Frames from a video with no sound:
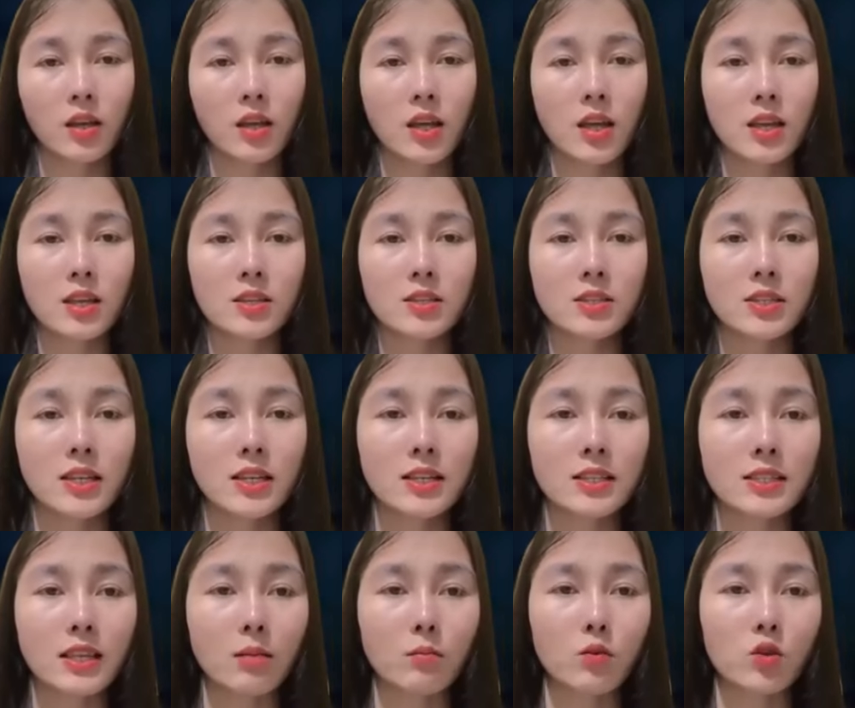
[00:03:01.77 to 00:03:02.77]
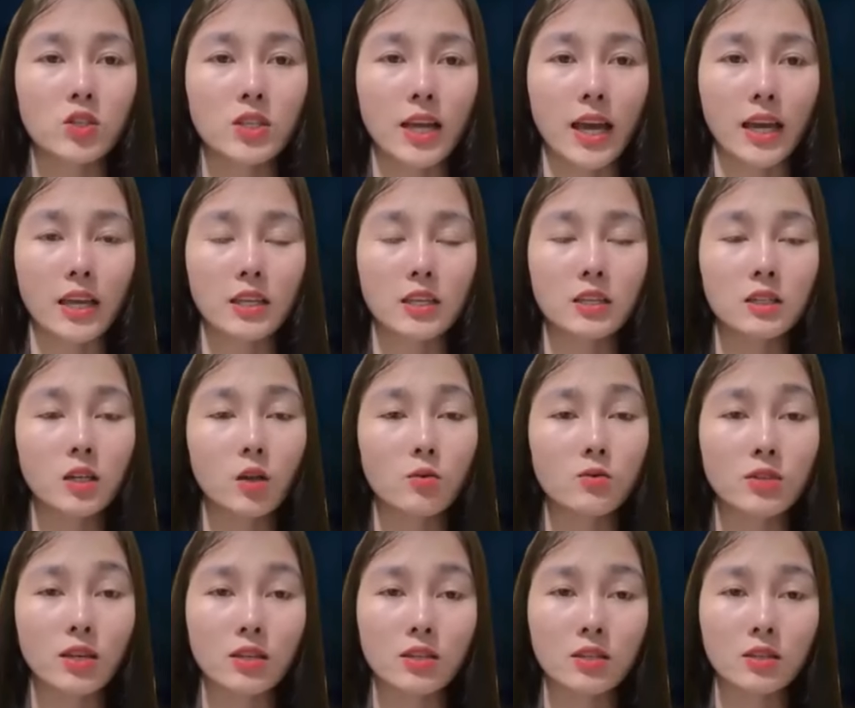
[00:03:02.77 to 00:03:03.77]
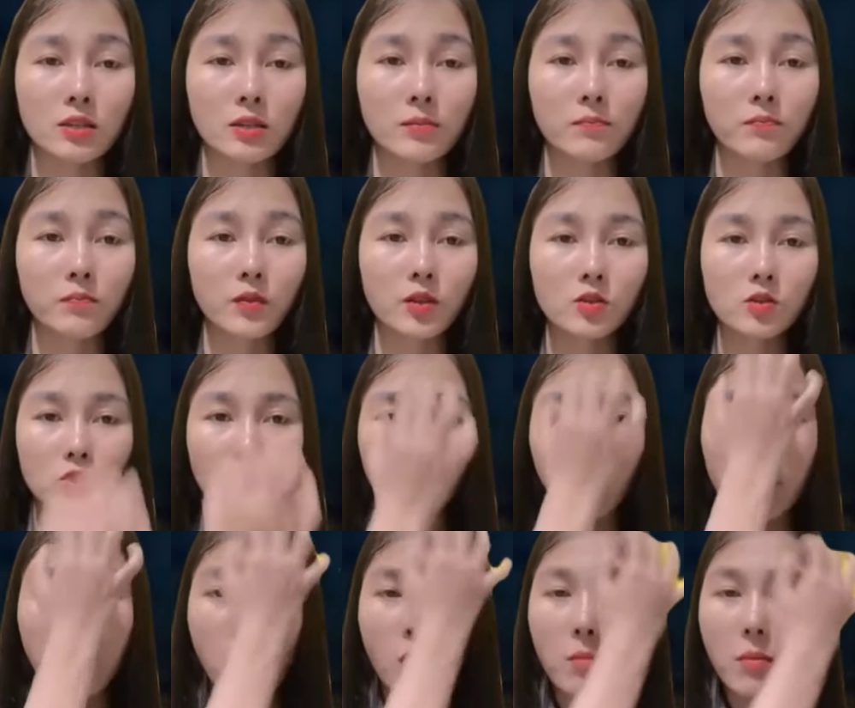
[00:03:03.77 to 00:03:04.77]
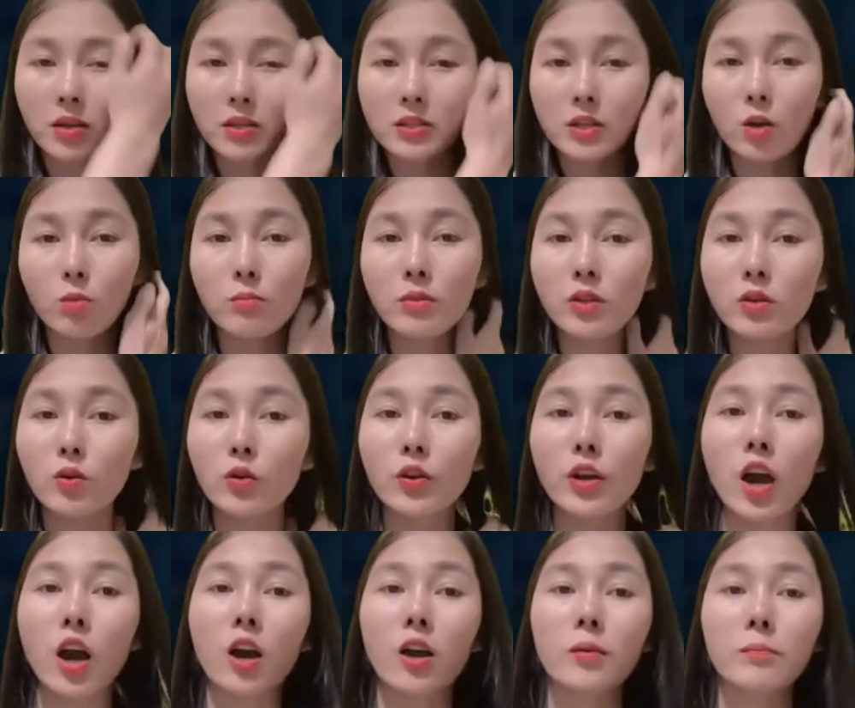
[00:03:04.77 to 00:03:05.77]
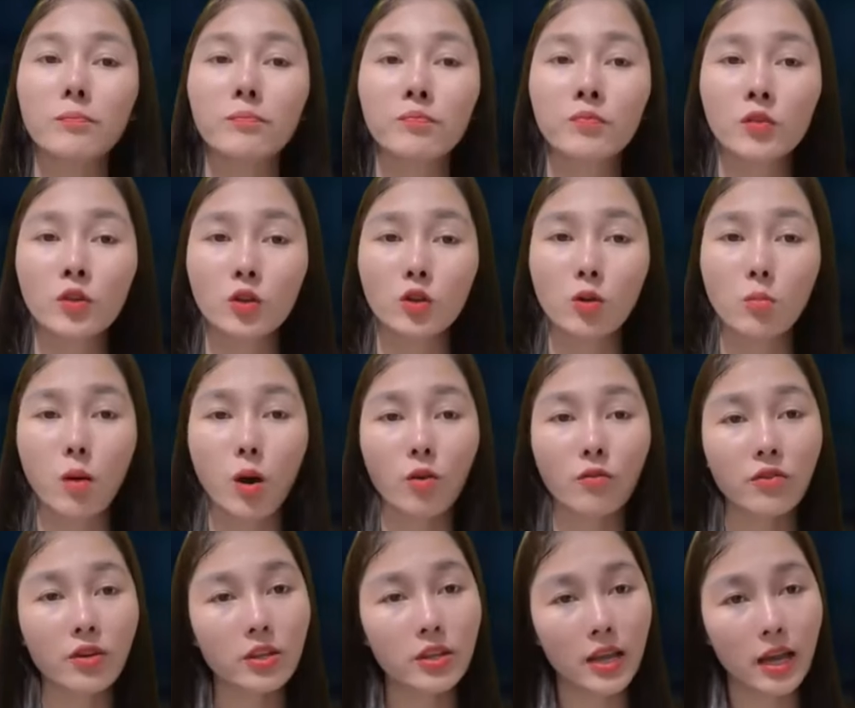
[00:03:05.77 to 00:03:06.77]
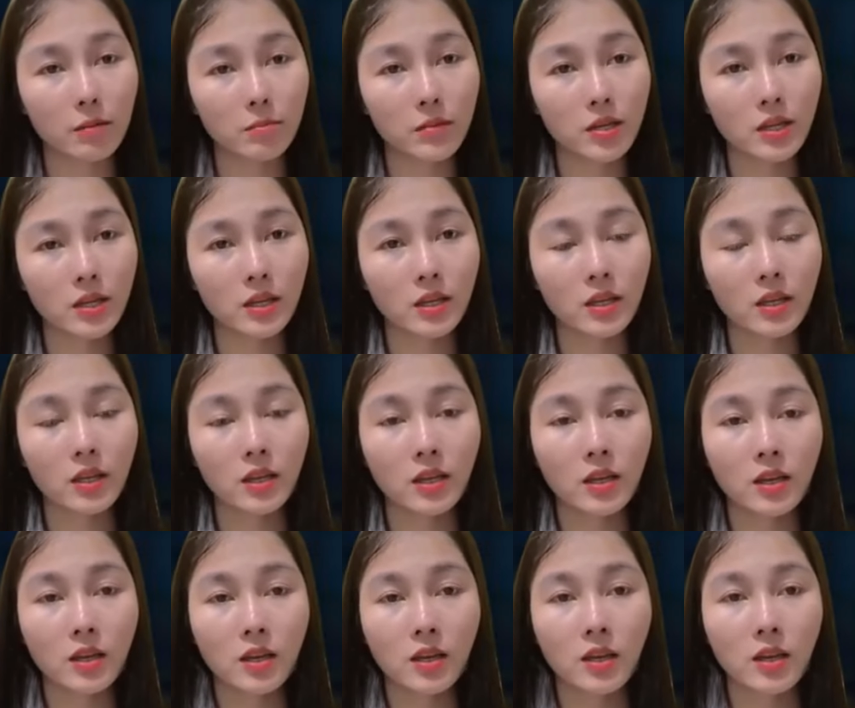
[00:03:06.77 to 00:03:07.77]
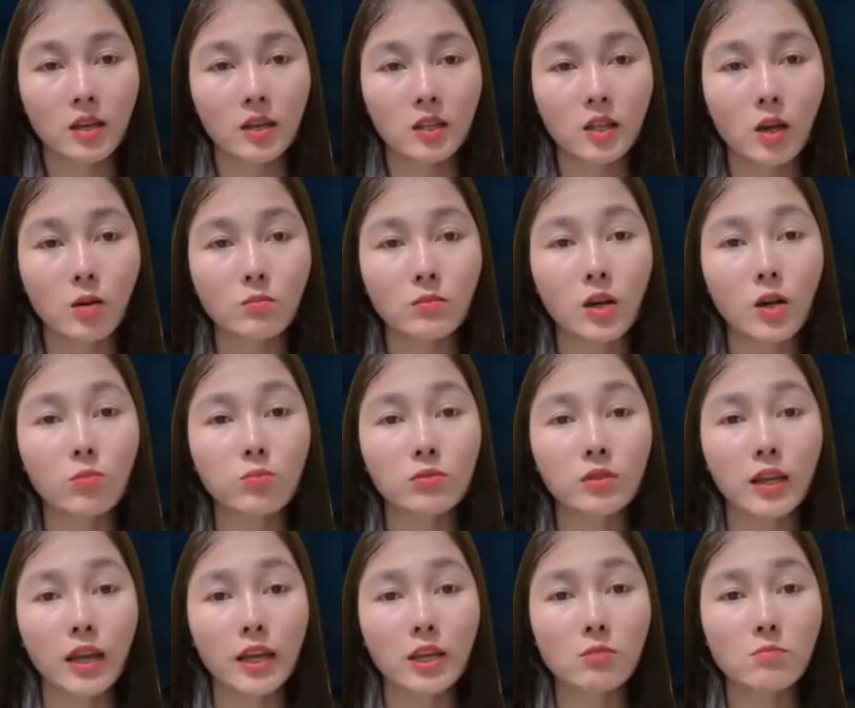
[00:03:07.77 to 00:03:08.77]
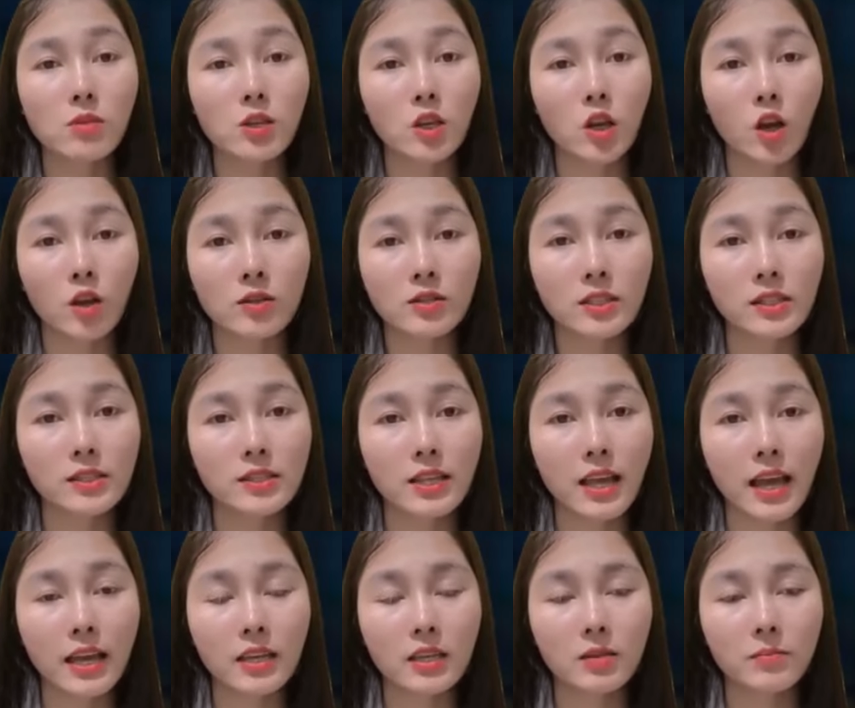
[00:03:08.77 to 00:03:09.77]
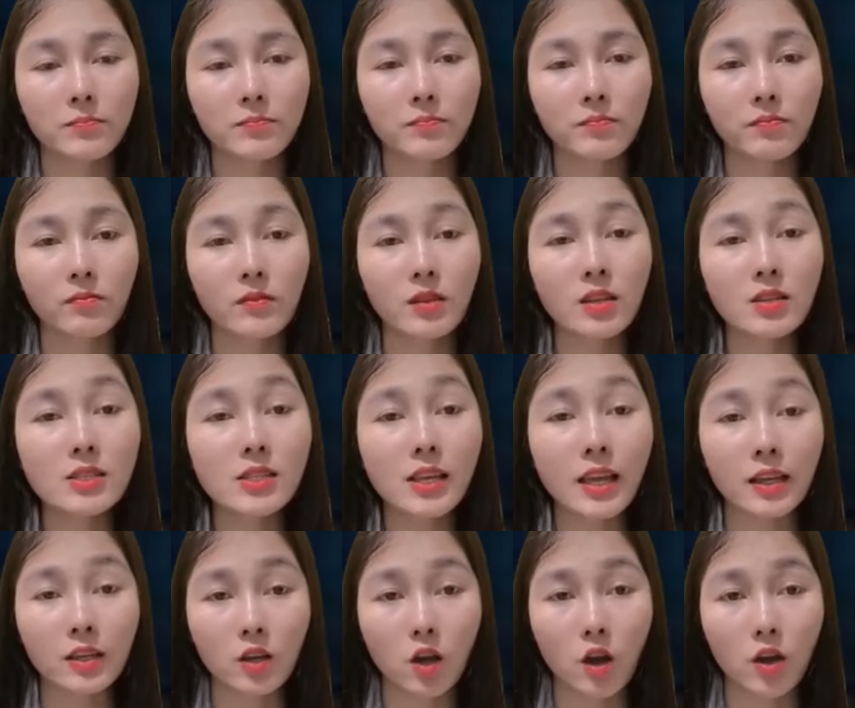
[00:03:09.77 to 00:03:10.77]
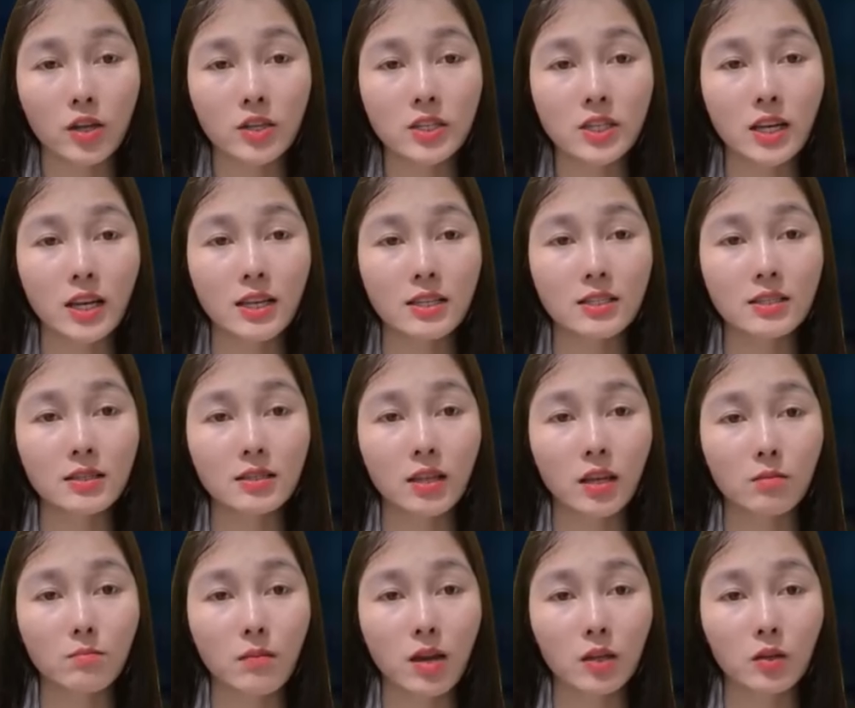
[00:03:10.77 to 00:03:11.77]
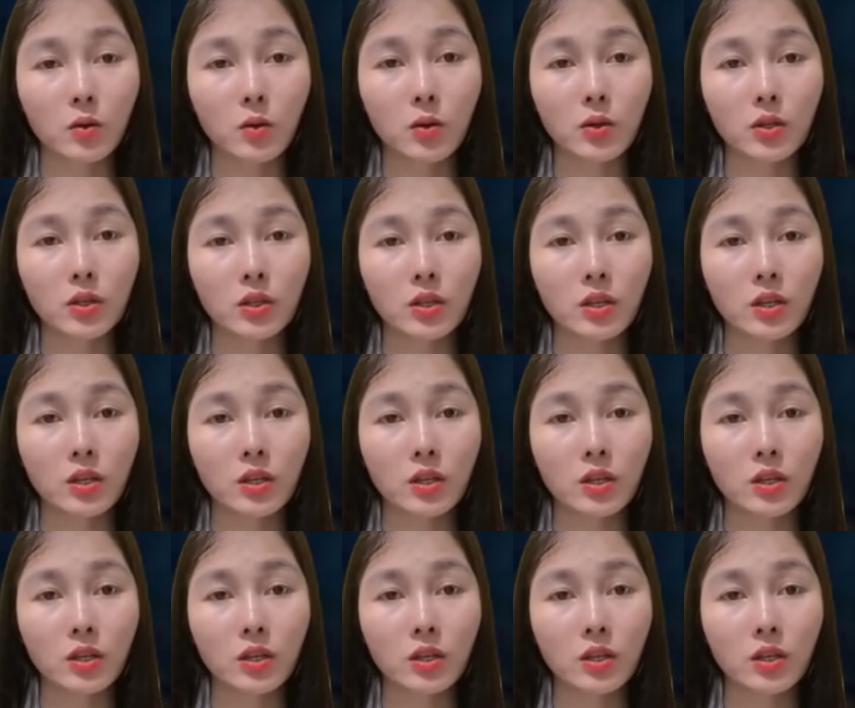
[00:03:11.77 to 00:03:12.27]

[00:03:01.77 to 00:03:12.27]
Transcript: Trinh xả một tràng những câu giận dữ rồi bỏ mặc chồng mình ngồi đó. Cô bỏ về nhà mình. Thông không thấy mình nói gì sai. Những gì anh nói chỉ là sự thật mà thôi.